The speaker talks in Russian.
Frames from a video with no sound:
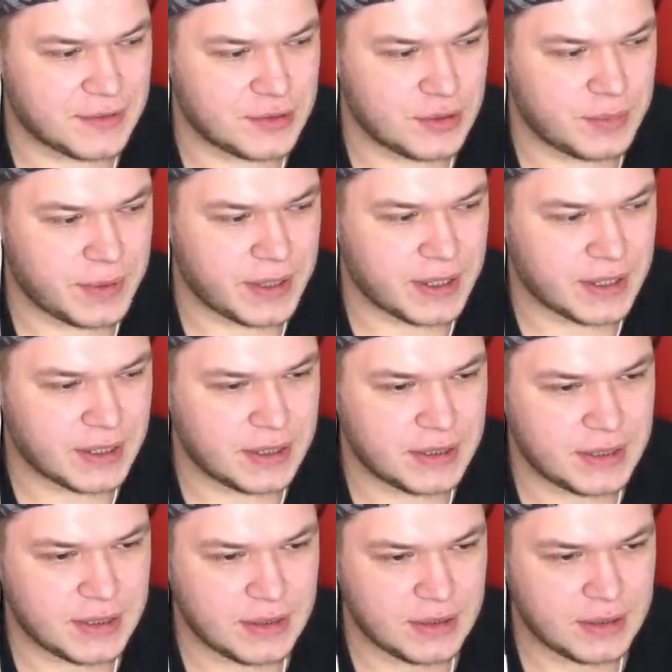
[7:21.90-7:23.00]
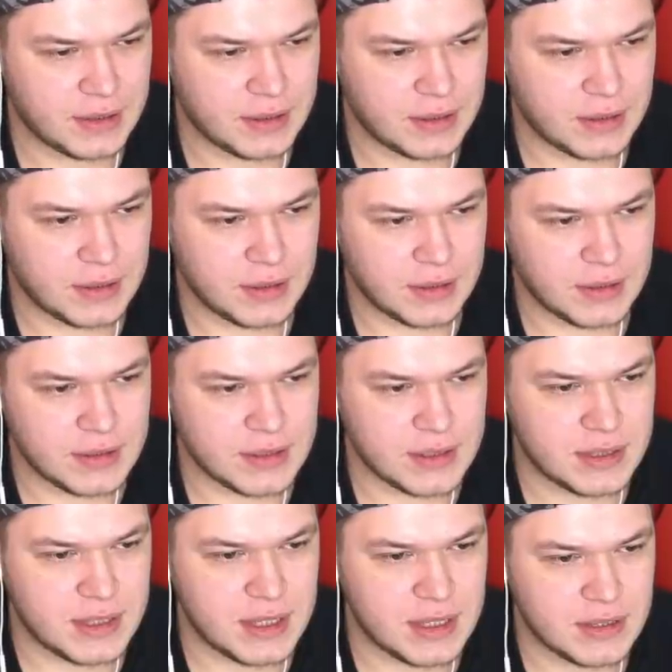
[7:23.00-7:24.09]
Все, поехали те.
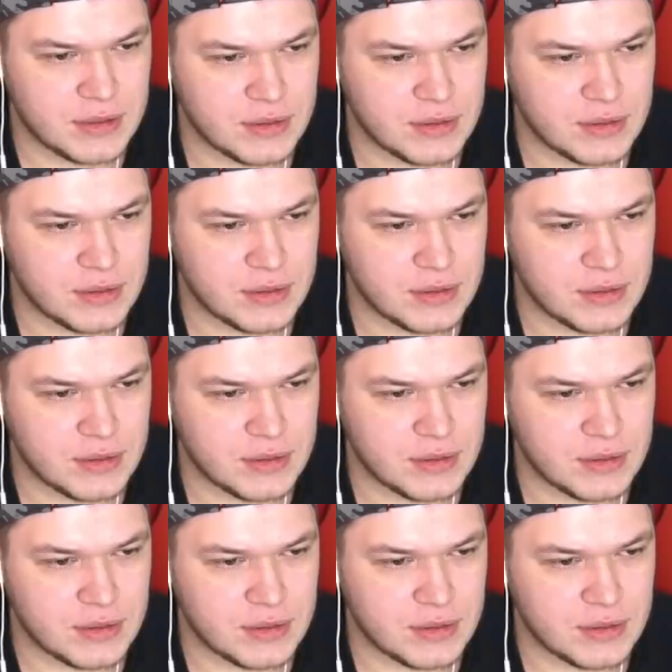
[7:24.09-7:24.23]
Есть